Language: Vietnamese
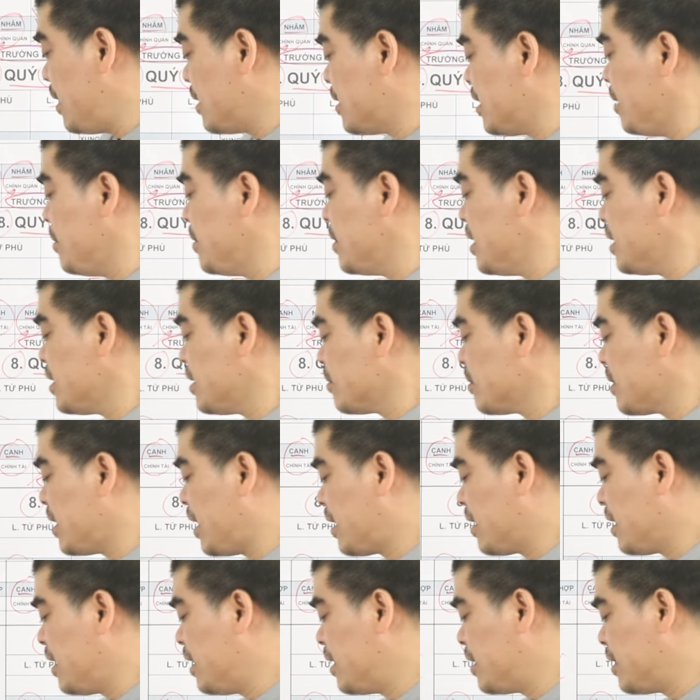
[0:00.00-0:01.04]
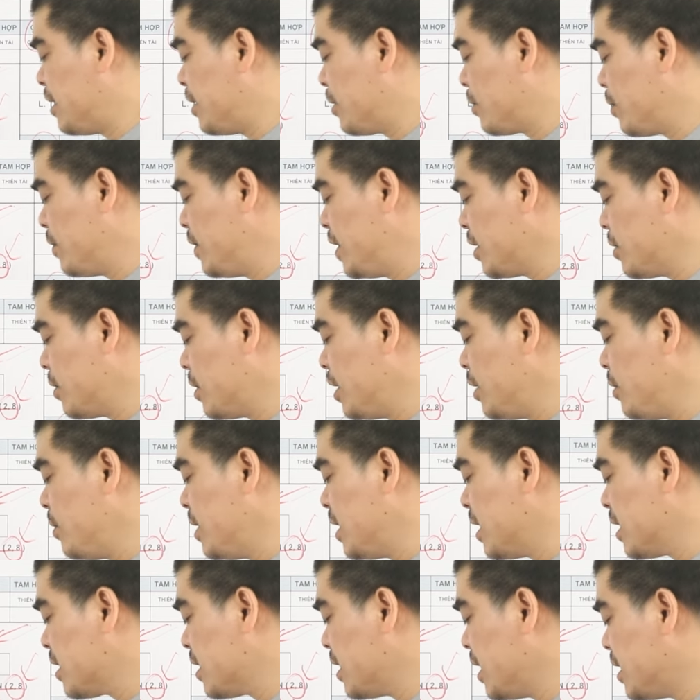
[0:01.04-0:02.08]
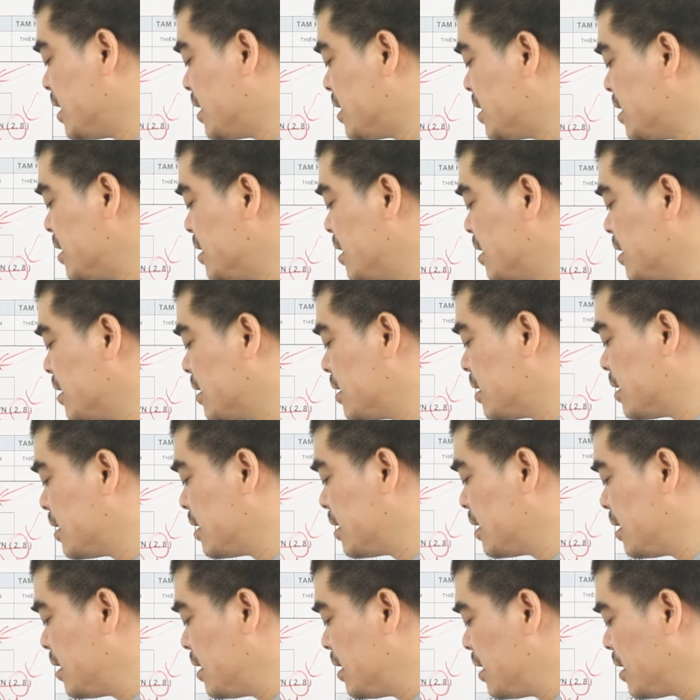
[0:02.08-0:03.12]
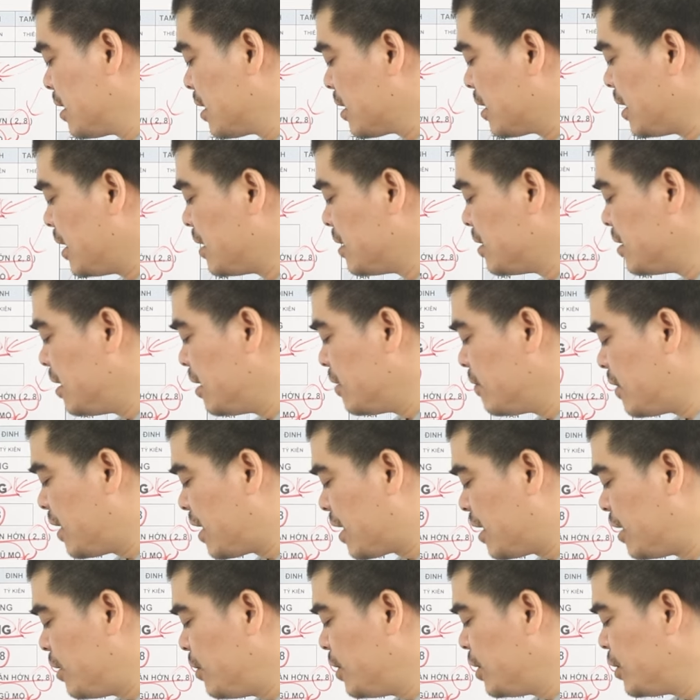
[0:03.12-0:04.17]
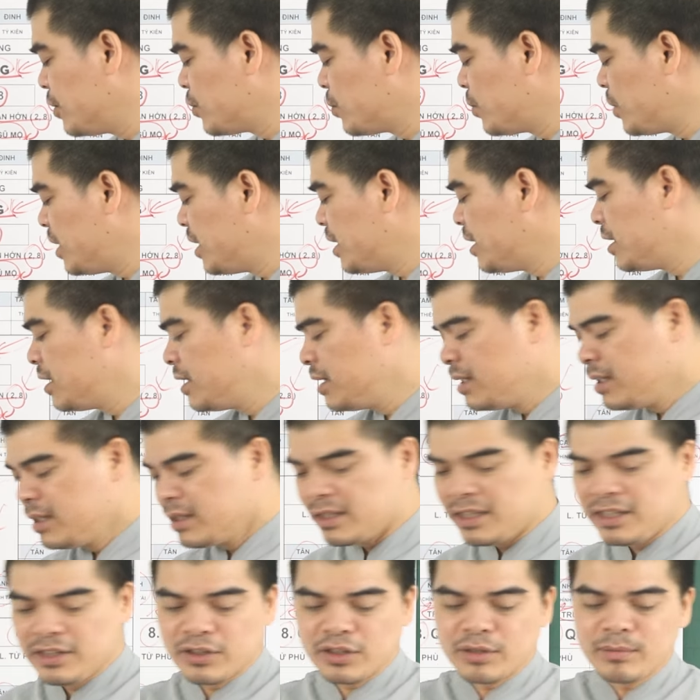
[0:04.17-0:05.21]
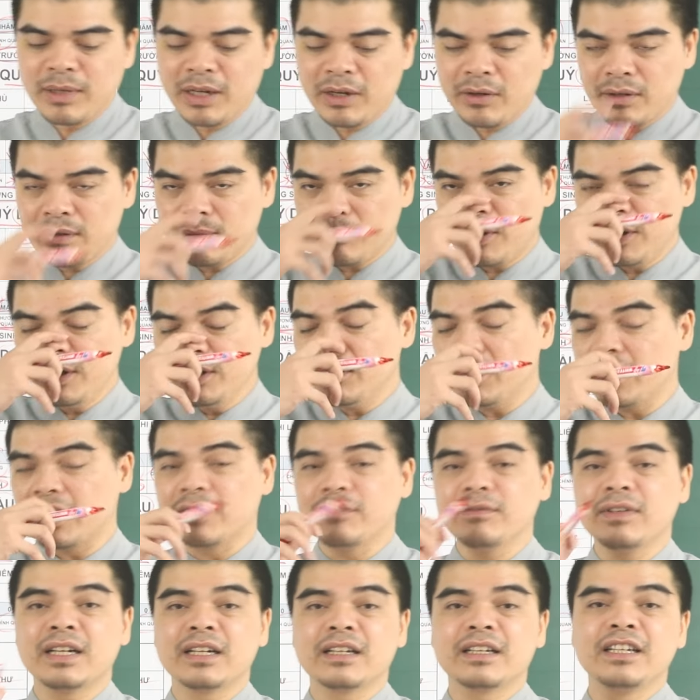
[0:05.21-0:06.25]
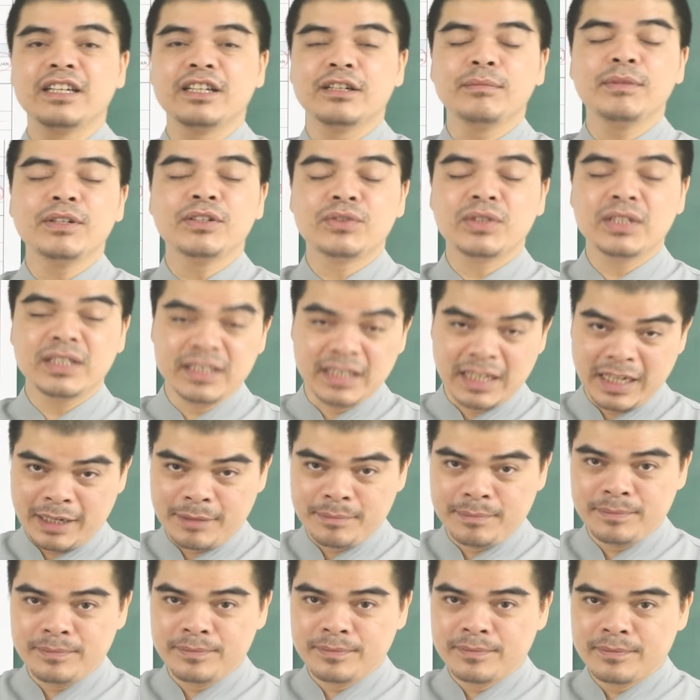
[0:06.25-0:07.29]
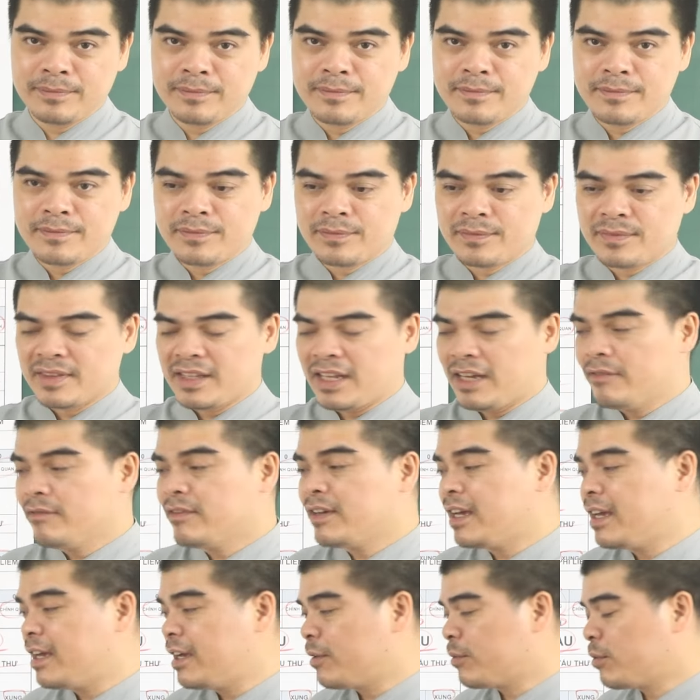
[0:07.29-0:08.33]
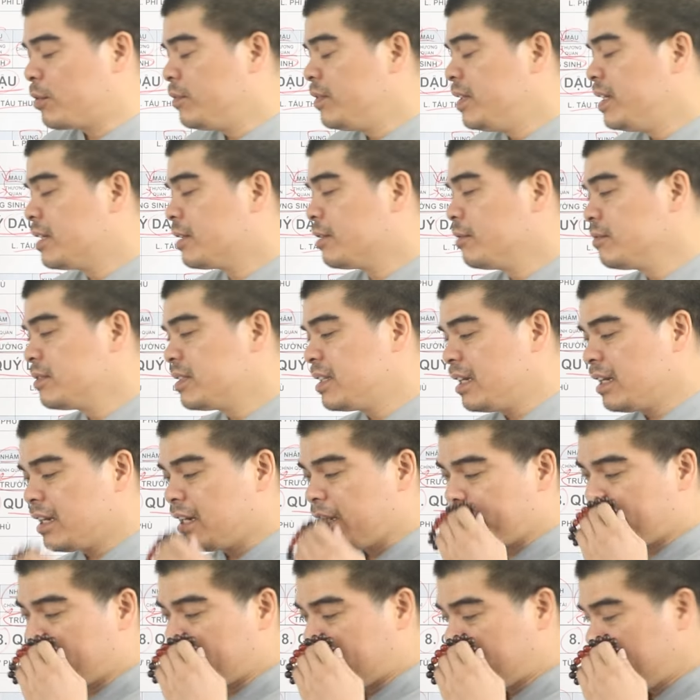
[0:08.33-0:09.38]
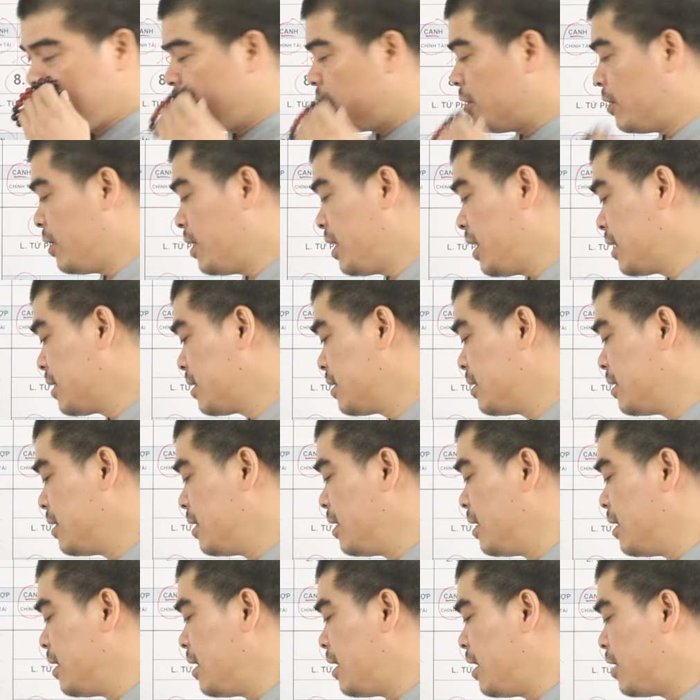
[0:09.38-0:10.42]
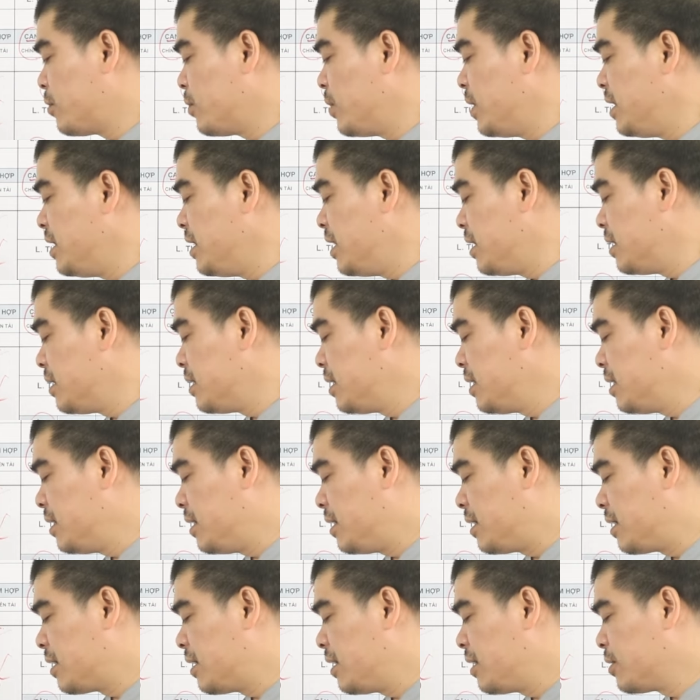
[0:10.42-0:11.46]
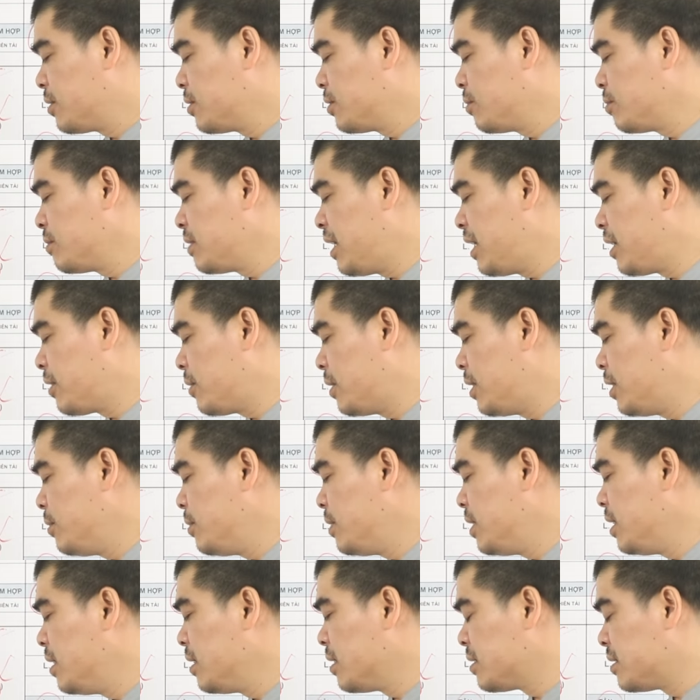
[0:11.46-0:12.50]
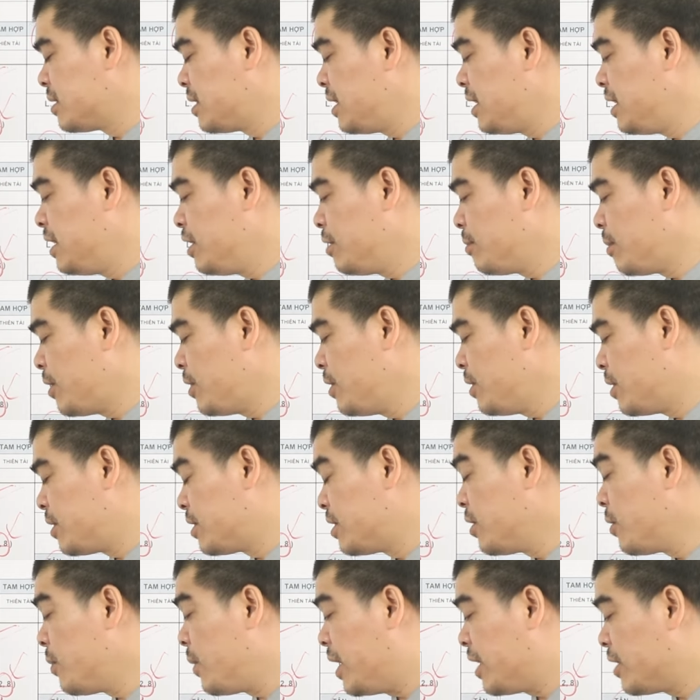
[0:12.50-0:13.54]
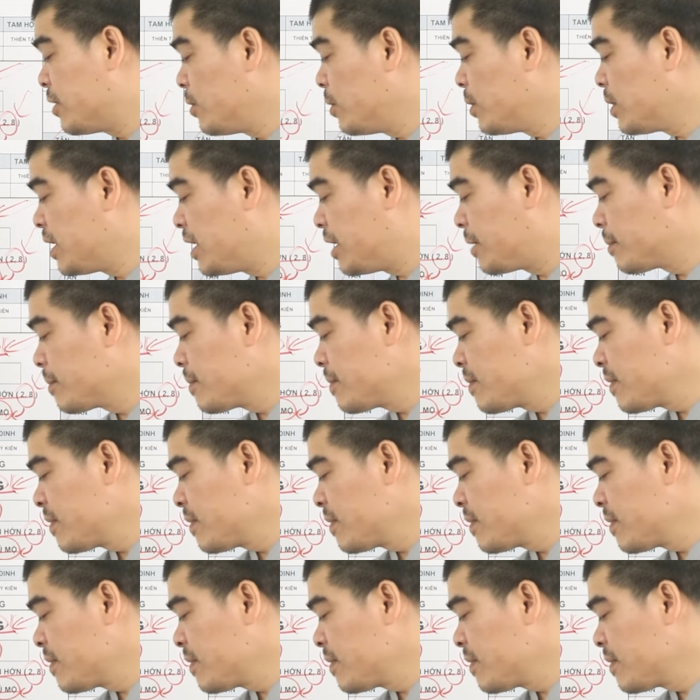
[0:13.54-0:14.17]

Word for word: Thêm nữa trong tháng này thì quý vị có lưu niên kình dương. Kình dương và cái lưu niên suy thì nó có báo hiệu là cái vận khí nó bị suy giảm. Đã, và quý vị cũng sẽ gặp khá nhiều khó khăn. Tuy nhiên thì chúng ta có lưu niên lực sĩ, nó báo hiệu là sức khỏe tốt này.